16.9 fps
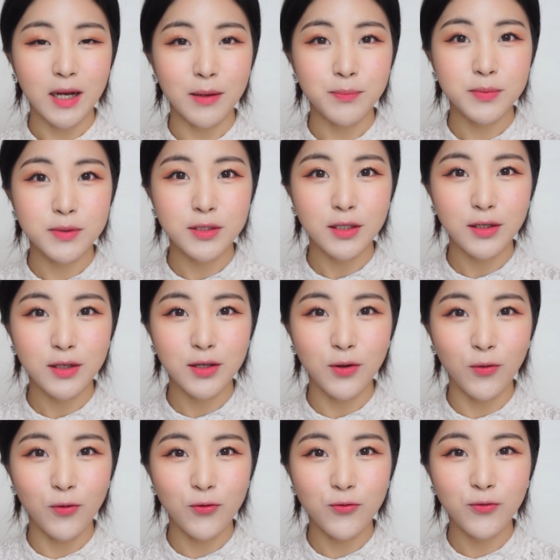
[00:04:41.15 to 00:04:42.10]

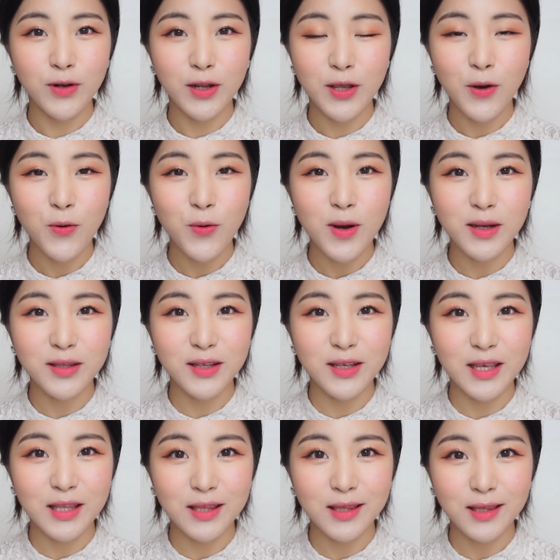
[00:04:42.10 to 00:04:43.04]
갑자기 얼굴에
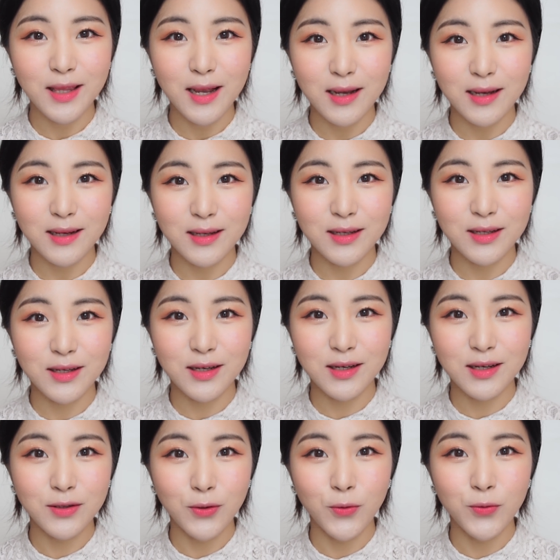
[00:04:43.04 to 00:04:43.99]
형광등이 딱
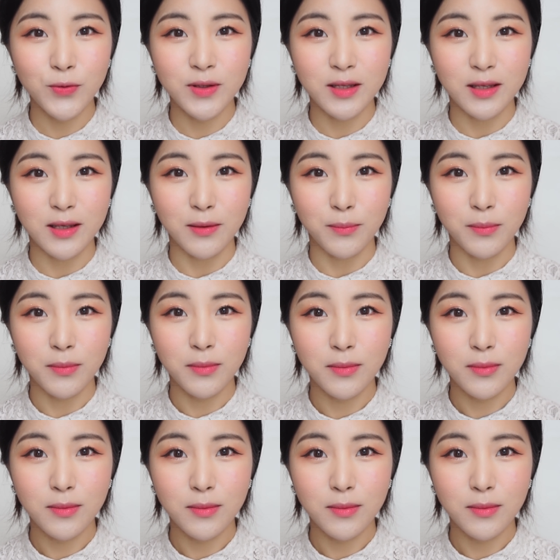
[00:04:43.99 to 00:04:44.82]
들어온 느낌